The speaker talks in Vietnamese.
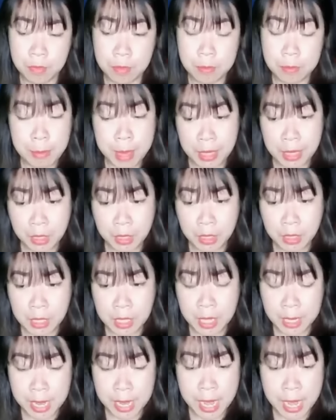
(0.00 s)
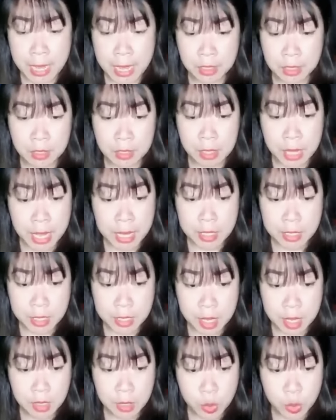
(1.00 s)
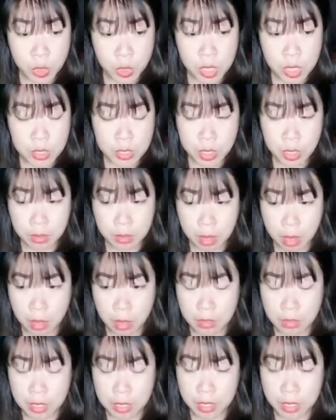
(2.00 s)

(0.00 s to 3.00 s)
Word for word: Mẹ ơi, đây là thứ lần trước chú đưa cho con.